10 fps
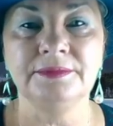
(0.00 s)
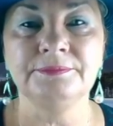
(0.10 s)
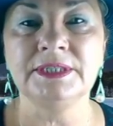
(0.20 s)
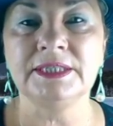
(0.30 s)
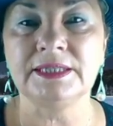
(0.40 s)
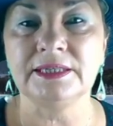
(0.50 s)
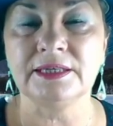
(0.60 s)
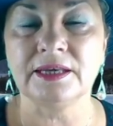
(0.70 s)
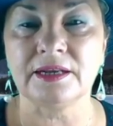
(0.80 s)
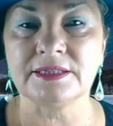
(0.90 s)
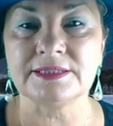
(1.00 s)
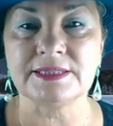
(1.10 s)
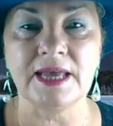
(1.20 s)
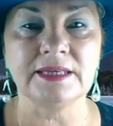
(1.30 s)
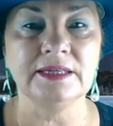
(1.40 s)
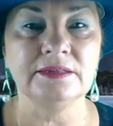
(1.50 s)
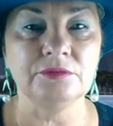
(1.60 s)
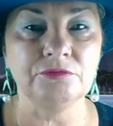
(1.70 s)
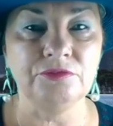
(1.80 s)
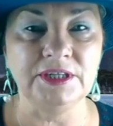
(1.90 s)
im
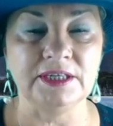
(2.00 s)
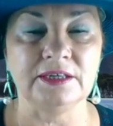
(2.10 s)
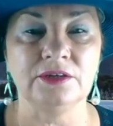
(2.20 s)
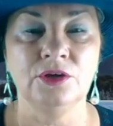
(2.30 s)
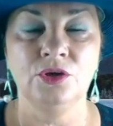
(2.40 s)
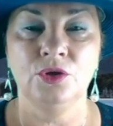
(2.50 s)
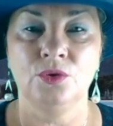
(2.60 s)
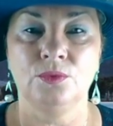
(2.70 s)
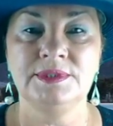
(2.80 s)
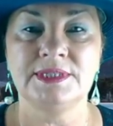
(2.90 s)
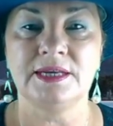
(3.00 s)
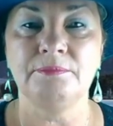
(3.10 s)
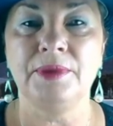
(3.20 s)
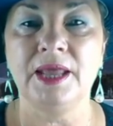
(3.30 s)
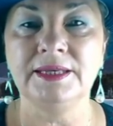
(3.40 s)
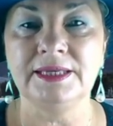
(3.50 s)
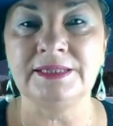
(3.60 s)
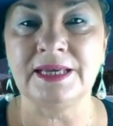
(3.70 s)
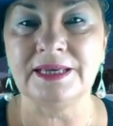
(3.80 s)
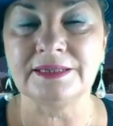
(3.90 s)
Tierkreiszeichen wieder Unserem
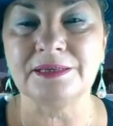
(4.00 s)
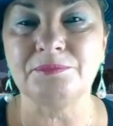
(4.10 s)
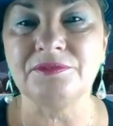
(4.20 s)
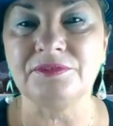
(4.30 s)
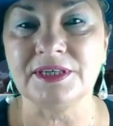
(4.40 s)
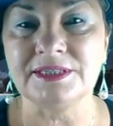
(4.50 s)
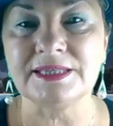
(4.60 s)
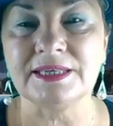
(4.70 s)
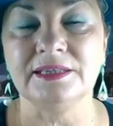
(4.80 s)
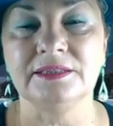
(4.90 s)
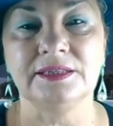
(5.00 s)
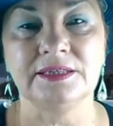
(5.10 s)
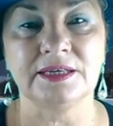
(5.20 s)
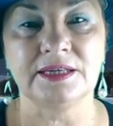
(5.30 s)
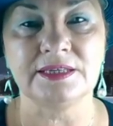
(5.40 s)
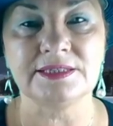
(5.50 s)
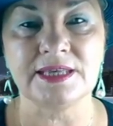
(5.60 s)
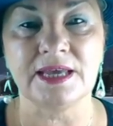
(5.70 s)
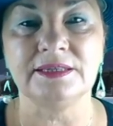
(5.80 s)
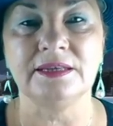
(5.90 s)
Planet Erde bewegt sich in
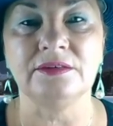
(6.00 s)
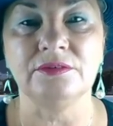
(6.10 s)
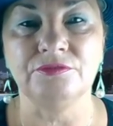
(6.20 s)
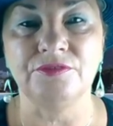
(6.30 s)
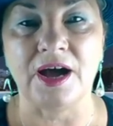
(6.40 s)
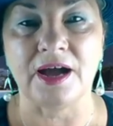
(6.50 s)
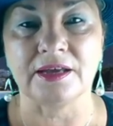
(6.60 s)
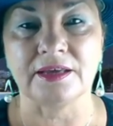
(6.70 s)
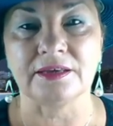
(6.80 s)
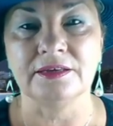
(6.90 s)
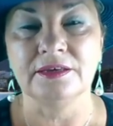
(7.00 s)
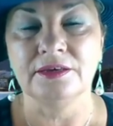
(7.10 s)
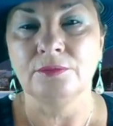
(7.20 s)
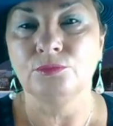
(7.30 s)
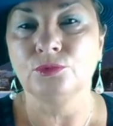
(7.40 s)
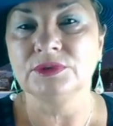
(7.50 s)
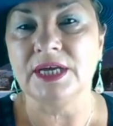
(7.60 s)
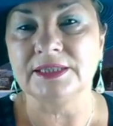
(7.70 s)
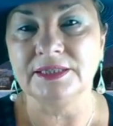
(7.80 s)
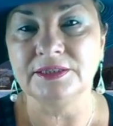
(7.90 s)
Tierkreiszeichen vage.
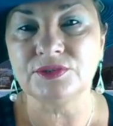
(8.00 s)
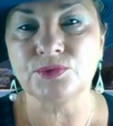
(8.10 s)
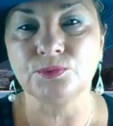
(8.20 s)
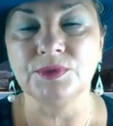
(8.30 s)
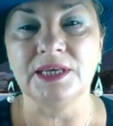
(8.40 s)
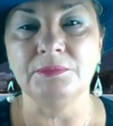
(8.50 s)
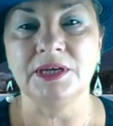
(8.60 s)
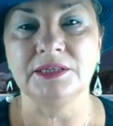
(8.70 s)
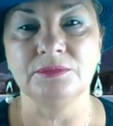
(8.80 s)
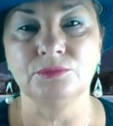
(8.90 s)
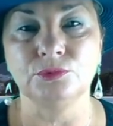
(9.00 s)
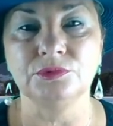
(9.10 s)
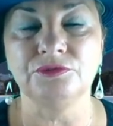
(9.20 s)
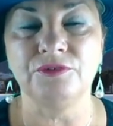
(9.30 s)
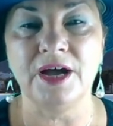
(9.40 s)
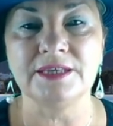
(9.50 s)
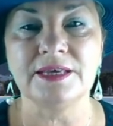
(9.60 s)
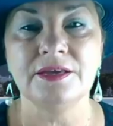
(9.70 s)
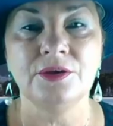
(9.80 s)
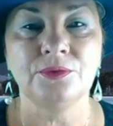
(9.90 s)
Mond hat eine zunehmende
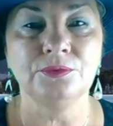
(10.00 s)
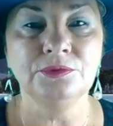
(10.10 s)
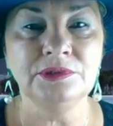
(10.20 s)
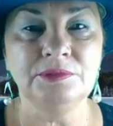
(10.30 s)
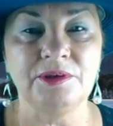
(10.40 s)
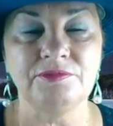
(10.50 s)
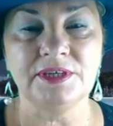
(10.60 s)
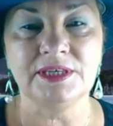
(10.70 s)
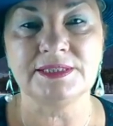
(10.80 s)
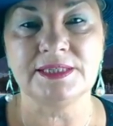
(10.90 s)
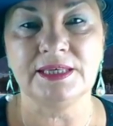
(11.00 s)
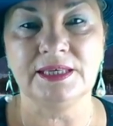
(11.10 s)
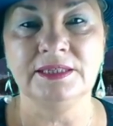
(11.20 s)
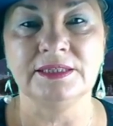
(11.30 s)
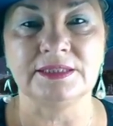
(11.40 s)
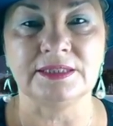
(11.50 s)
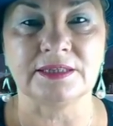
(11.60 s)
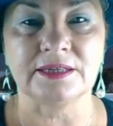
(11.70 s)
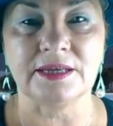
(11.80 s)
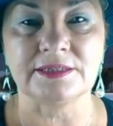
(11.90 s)
Mondphase und bewegt sich in
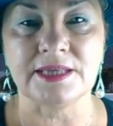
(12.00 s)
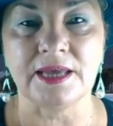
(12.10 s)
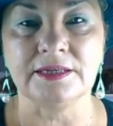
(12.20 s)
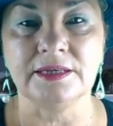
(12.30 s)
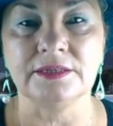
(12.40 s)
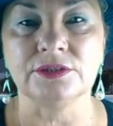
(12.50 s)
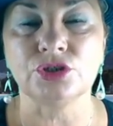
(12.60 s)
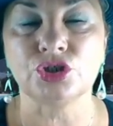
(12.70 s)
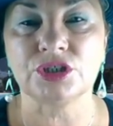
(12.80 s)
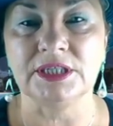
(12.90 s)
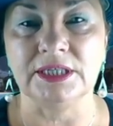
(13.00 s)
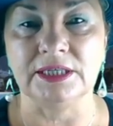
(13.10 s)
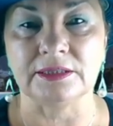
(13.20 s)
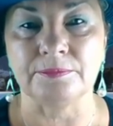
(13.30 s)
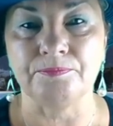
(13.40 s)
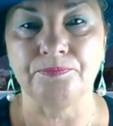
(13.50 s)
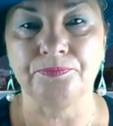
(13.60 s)
Tierkreiszeichen Stier.